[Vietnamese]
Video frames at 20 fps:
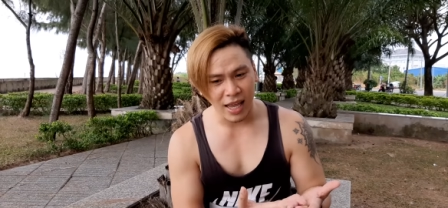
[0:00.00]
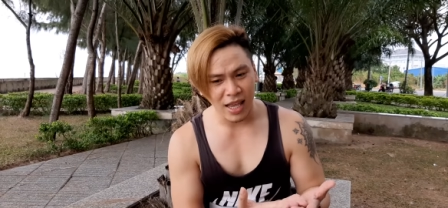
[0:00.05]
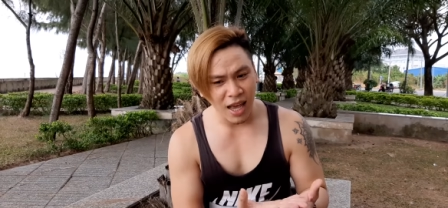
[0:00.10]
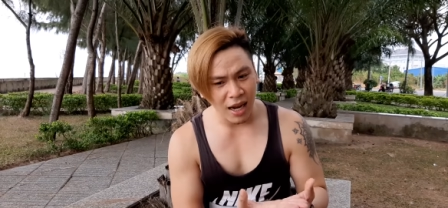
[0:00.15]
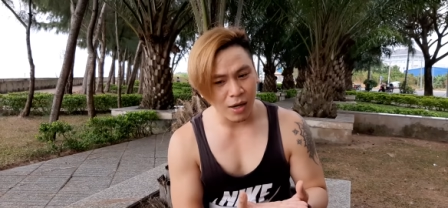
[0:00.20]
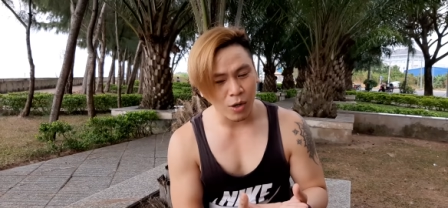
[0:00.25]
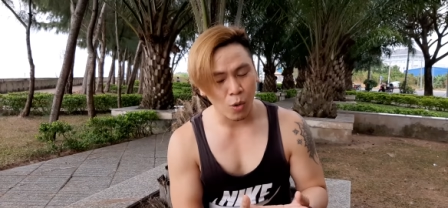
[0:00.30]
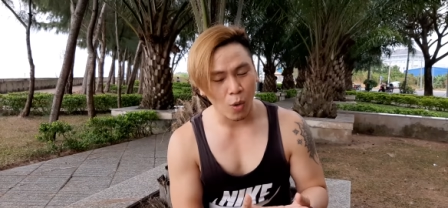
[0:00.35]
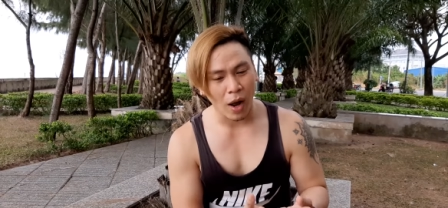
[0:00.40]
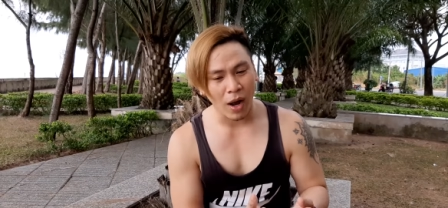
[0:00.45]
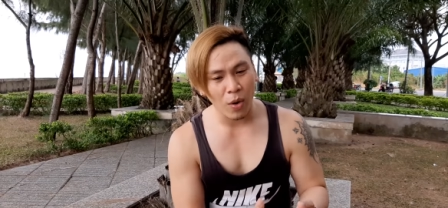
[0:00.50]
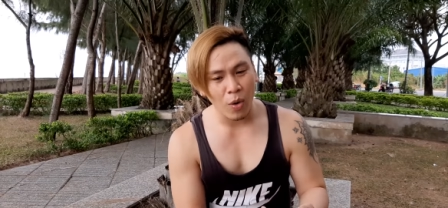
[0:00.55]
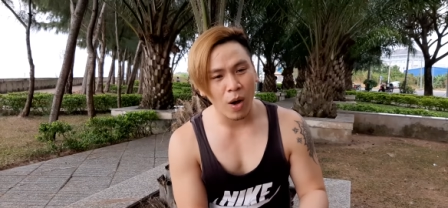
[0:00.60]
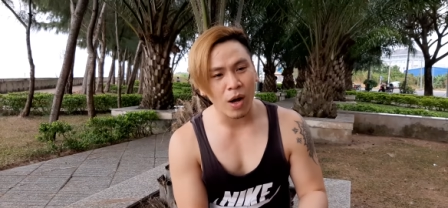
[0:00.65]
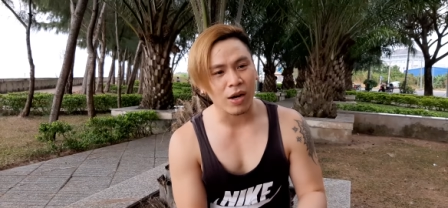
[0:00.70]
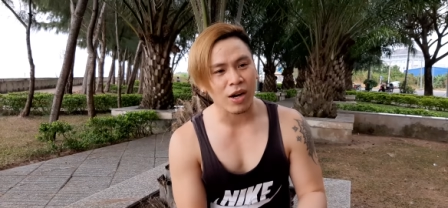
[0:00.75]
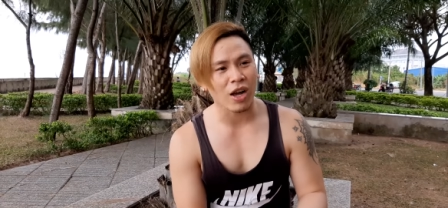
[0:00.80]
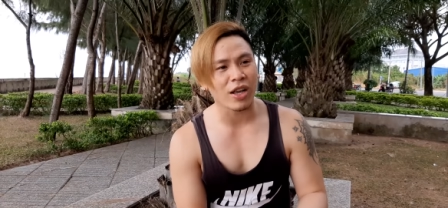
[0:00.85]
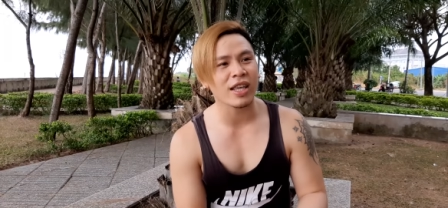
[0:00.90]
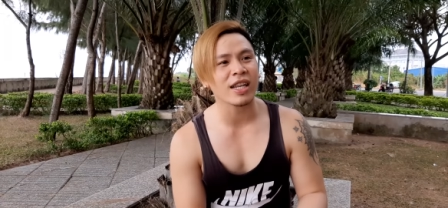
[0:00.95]
nhất quán
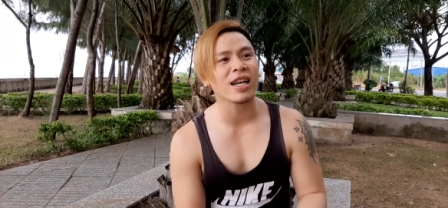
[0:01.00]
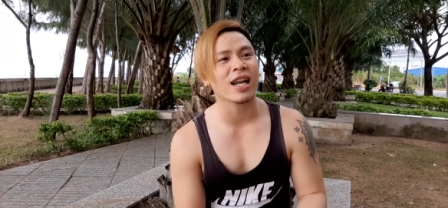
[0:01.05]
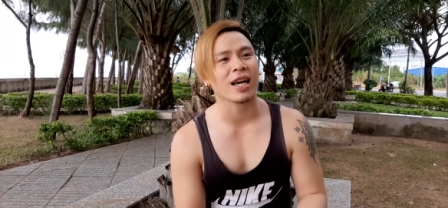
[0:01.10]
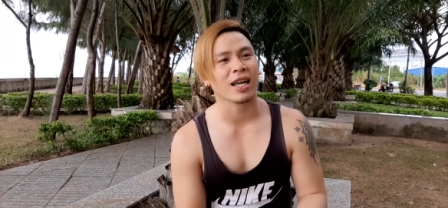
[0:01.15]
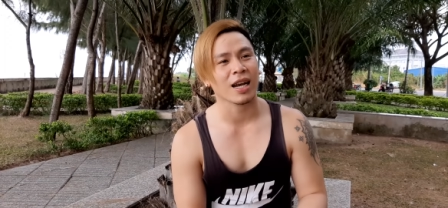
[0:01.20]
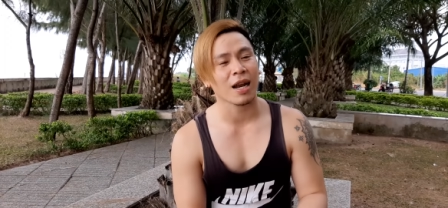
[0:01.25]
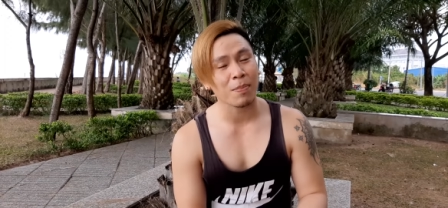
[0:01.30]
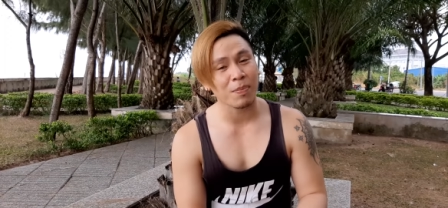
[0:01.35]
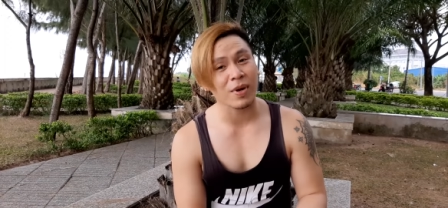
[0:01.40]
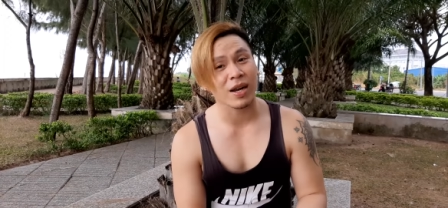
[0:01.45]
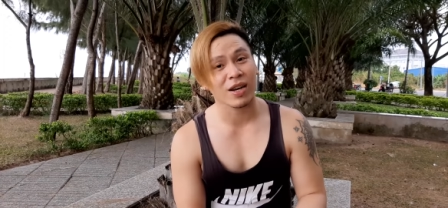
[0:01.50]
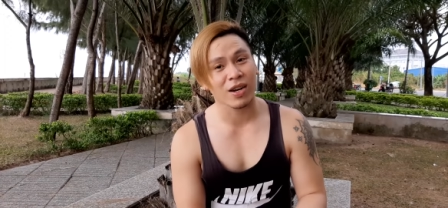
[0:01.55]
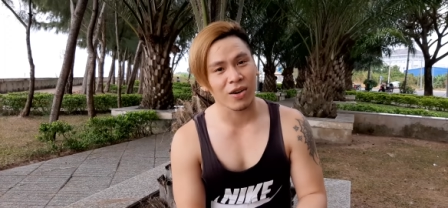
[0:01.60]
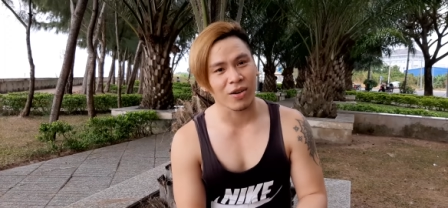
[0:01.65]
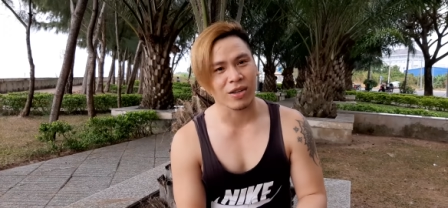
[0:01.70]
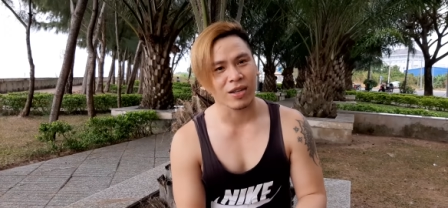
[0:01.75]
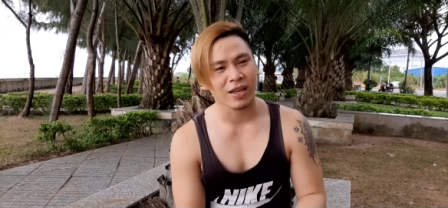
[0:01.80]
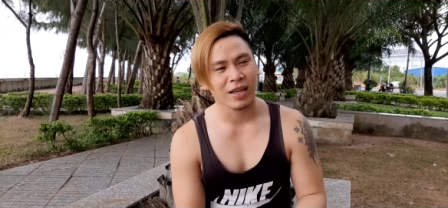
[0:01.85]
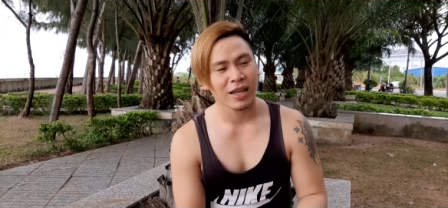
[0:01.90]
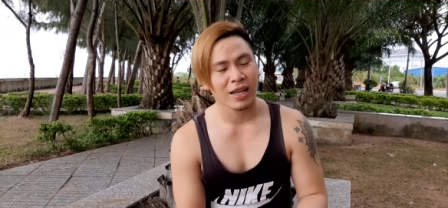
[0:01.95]
quân đó chính là Club
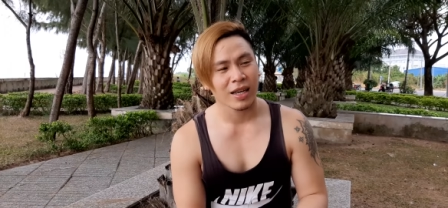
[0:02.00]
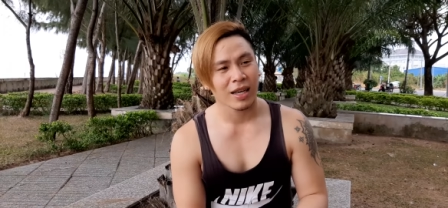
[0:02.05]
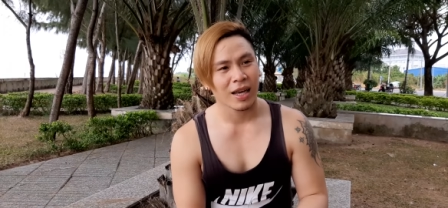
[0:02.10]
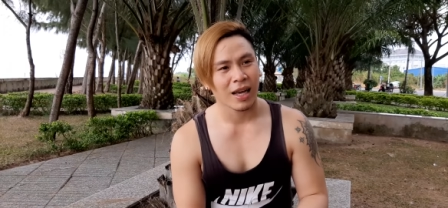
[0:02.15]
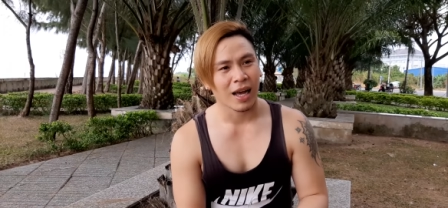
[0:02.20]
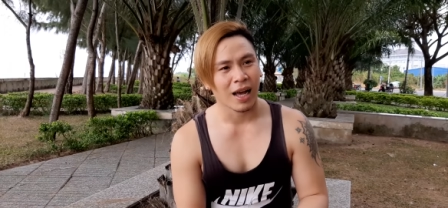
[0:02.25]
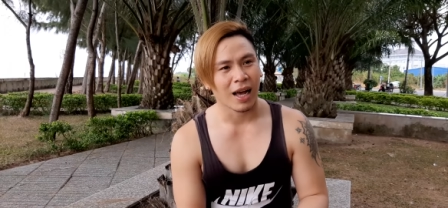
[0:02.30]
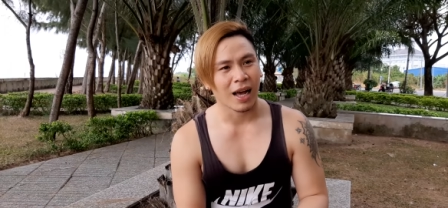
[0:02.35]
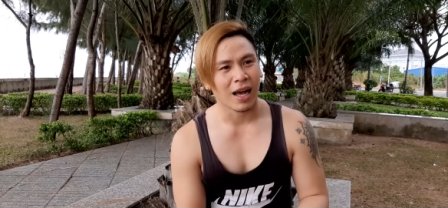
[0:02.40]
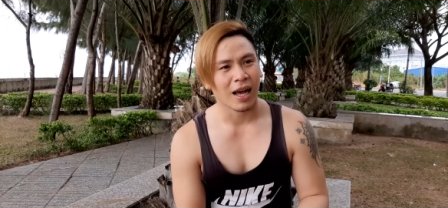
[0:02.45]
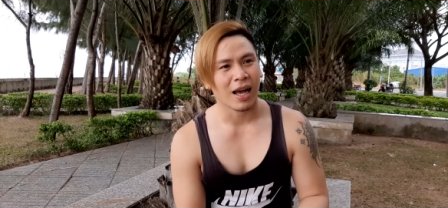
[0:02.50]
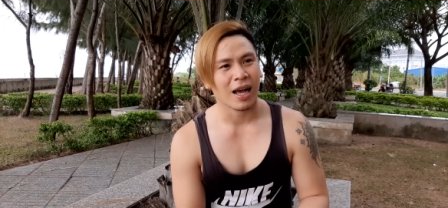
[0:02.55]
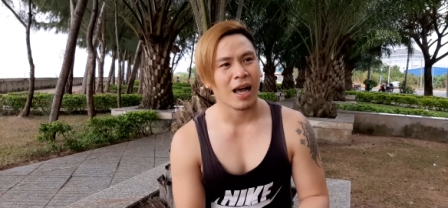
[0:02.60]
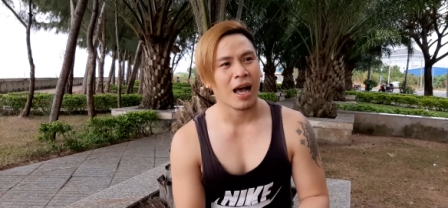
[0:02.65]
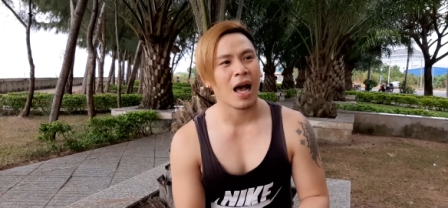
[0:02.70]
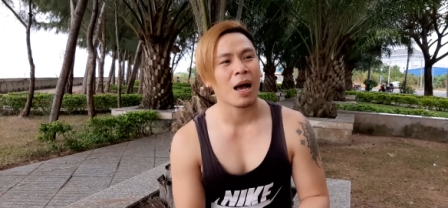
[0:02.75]
Denouy uh, à,